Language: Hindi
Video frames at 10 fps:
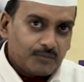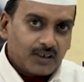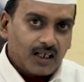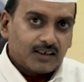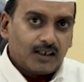हम
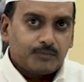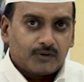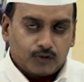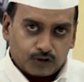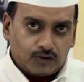क्या किया
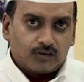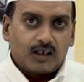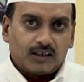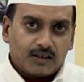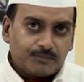कुछ तो
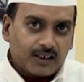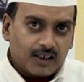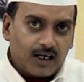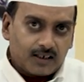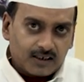करना ना
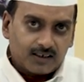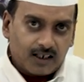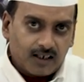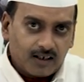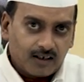पड़ेगा ठीक
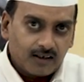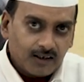है